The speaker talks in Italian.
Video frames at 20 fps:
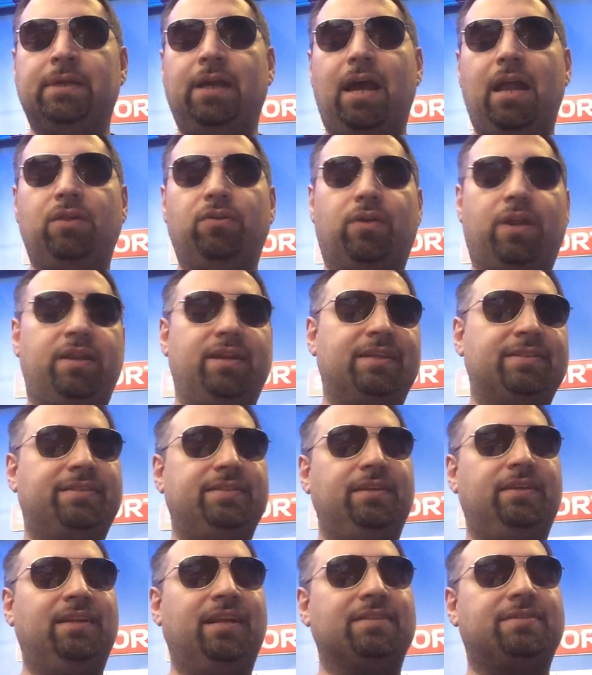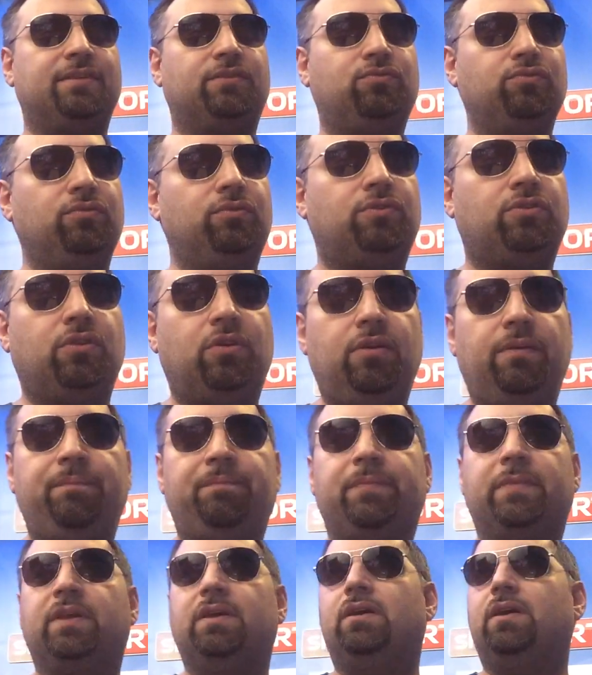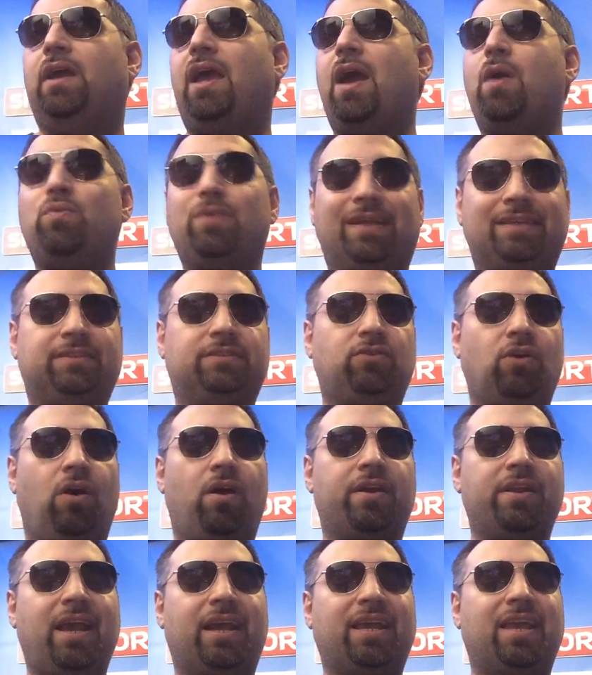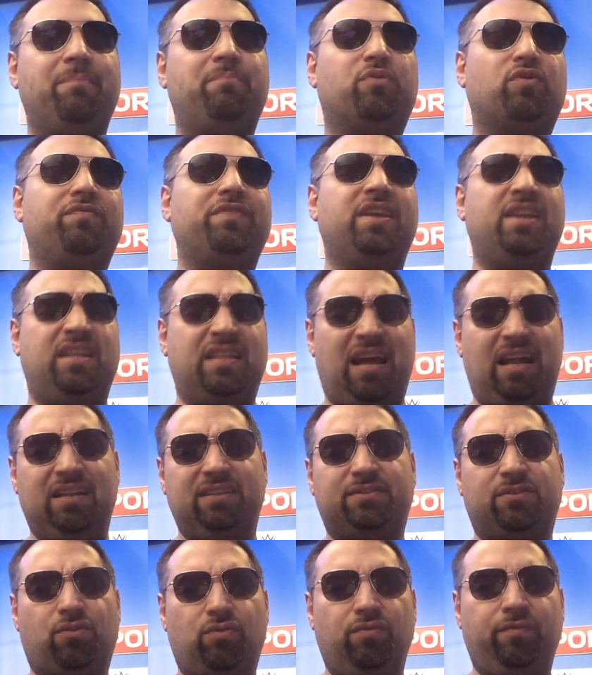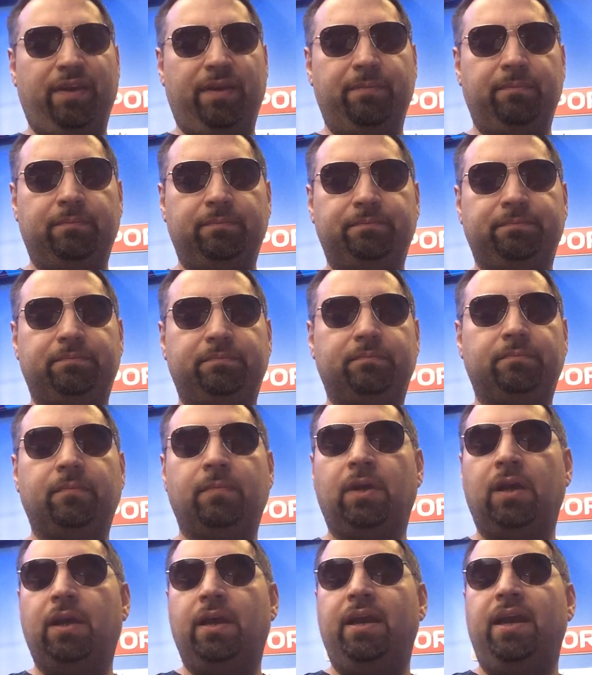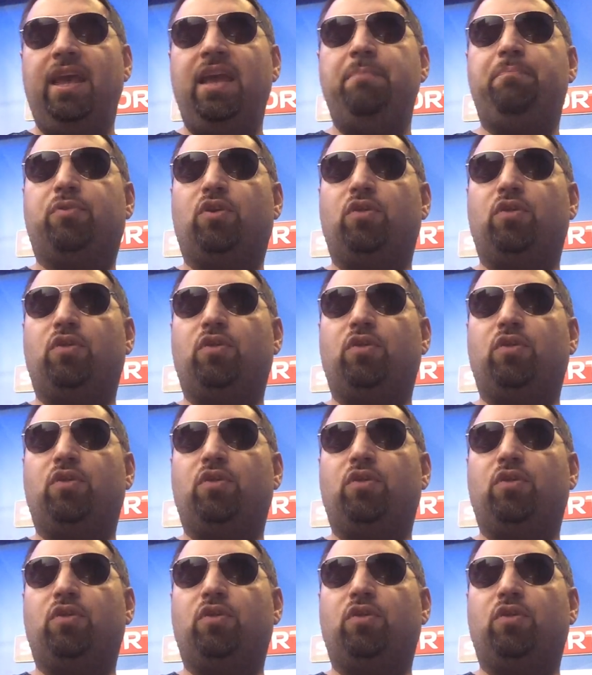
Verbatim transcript: Allora, innanz- innanzitutto è una storia che proviene da altrove e